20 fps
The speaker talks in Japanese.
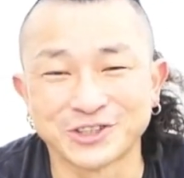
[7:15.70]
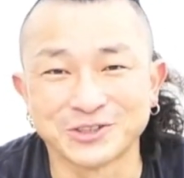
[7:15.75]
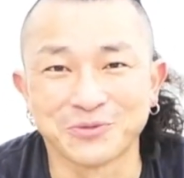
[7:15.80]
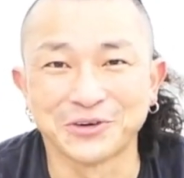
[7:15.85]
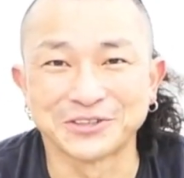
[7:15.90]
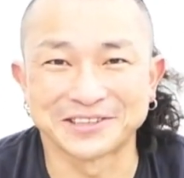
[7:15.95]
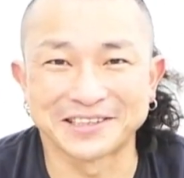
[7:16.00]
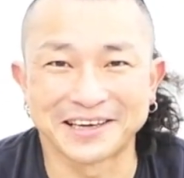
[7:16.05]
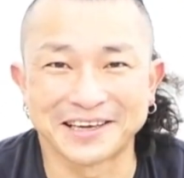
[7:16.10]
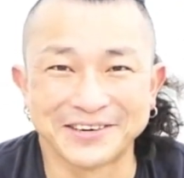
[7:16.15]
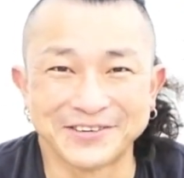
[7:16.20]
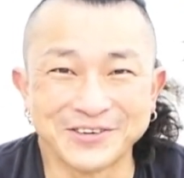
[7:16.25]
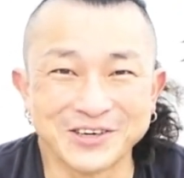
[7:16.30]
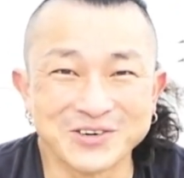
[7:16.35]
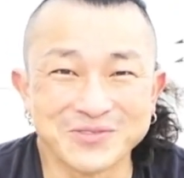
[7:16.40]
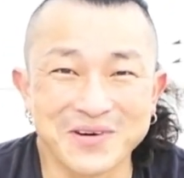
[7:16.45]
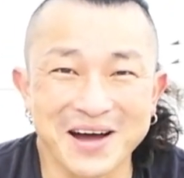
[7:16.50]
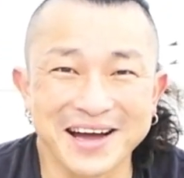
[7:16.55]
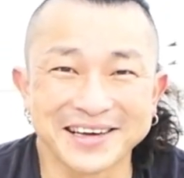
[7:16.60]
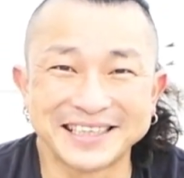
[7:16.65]
注文した
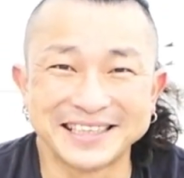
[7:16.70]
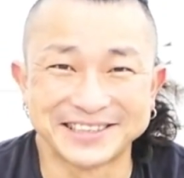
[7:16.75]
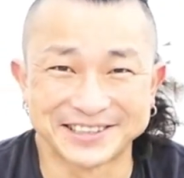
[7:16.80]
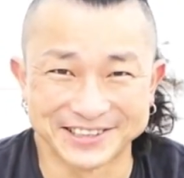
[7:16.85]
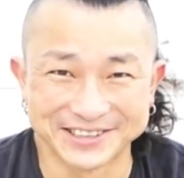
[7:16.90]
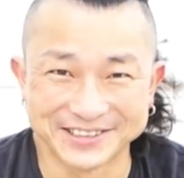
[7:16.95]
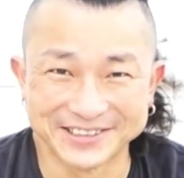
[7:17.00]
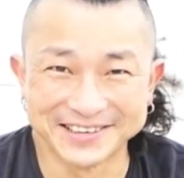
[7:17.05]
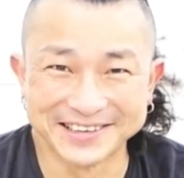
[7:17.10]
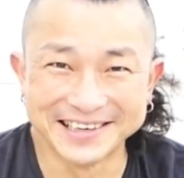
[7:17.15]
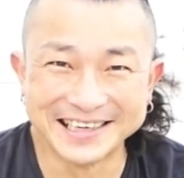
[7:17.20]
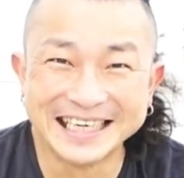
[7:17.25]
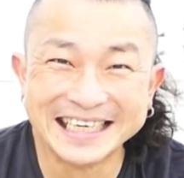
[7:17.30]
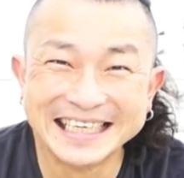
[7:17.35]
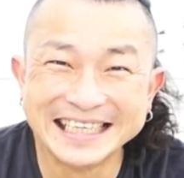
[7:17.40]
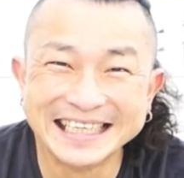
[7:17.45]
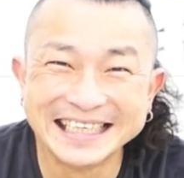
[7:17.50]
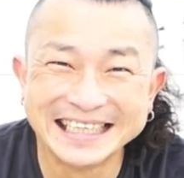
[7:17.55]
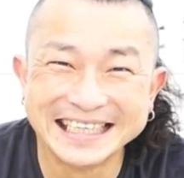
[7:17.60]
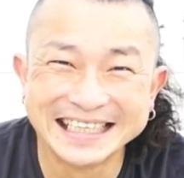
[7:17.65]
UberEats
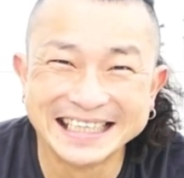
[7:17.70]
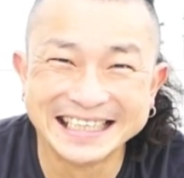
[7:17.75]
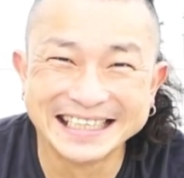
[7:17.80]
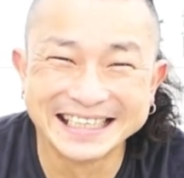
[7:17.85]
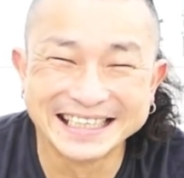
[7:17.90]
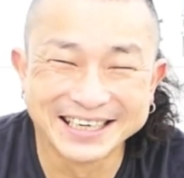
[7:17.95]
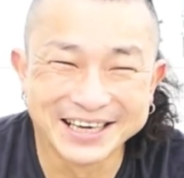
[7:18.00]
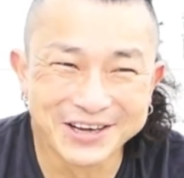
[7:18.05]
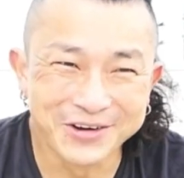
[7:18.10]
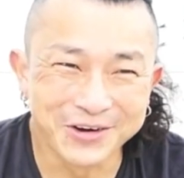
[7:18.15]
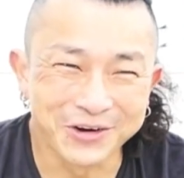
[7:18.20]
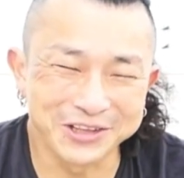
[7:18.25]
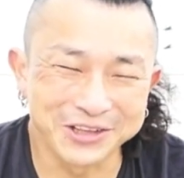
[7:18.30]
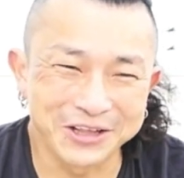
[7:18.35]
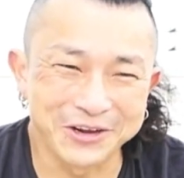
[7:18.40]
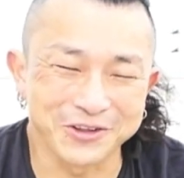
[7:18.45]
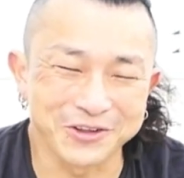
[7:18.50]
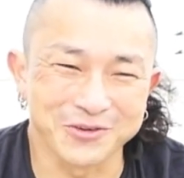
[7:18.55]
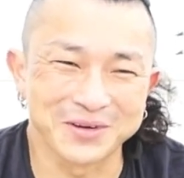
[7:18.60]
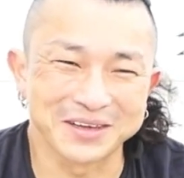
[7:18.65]

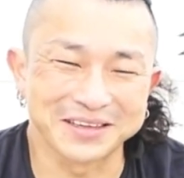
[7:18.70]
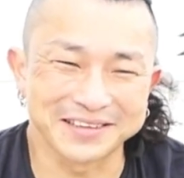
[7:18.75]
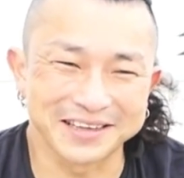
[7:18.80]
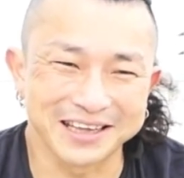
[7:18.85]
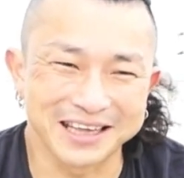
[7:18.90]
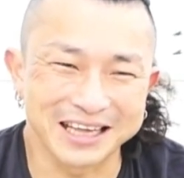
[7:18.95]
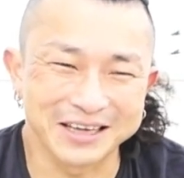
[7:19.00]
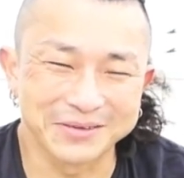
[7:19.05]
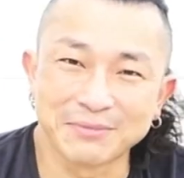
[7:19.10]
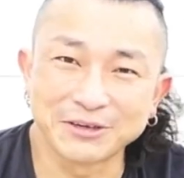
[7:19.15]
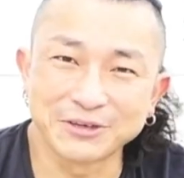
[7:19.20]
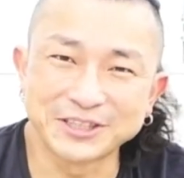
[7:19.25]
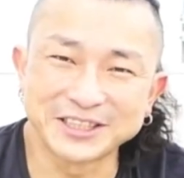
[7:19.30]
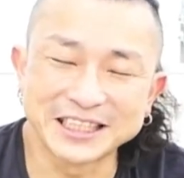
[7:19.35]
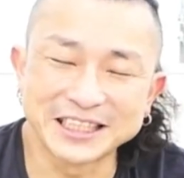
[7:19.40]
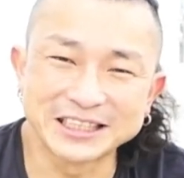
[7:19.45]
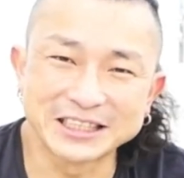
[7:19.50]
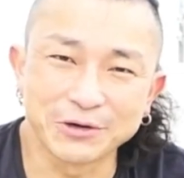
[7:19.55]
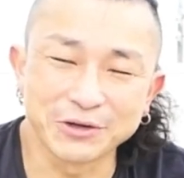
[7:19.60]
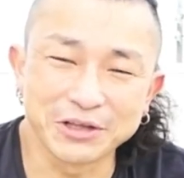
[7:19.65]
ホテル泊まって丸
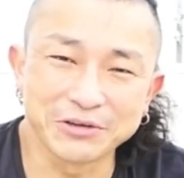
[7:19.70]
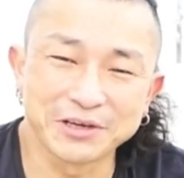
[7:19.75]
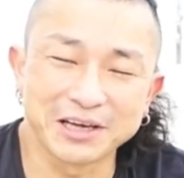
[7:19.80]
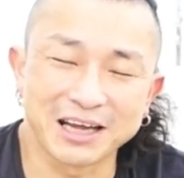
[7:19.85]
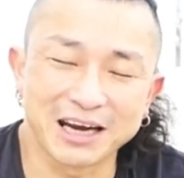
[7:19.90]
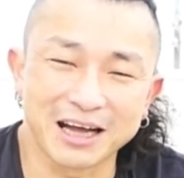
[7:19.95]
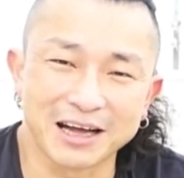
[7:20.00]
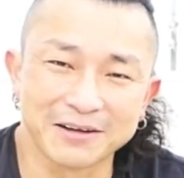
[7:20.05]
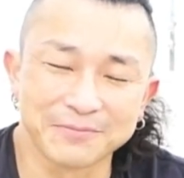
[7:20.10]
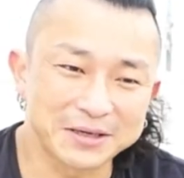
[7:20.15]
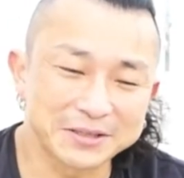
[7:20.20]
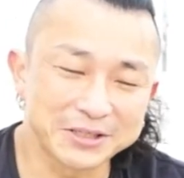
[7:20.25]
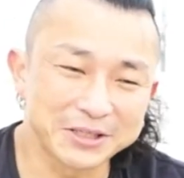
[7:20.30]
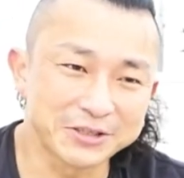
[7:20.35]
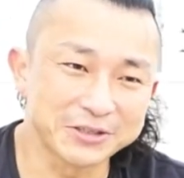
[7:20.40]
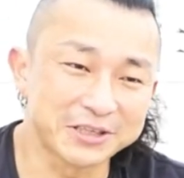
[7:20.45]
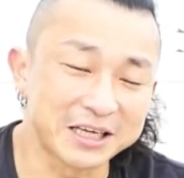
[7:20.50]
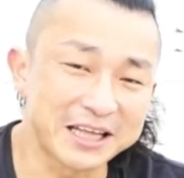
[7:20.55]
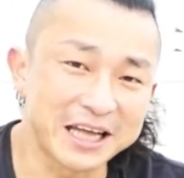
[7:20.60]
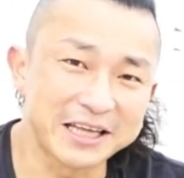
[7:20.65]
1日ホテルから
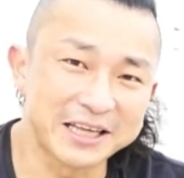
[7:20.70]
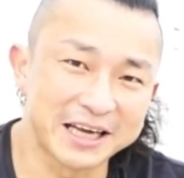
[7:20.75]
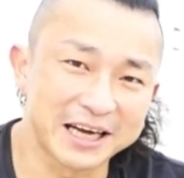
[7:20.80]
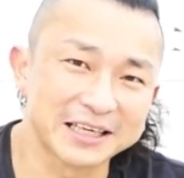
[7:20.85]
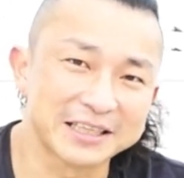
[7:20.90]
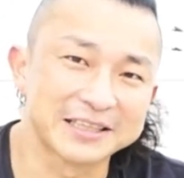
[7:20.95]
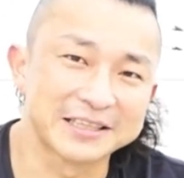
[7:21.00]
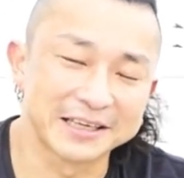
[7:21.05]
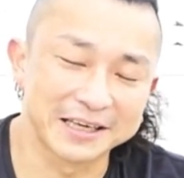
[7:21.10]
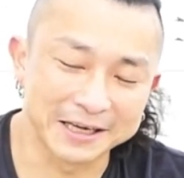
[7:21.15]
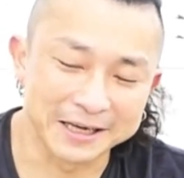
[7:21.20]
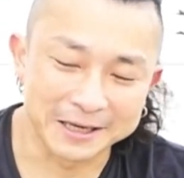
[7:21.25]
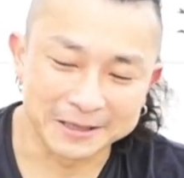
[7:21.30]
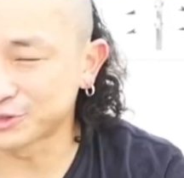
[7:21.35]
全く出ない日があって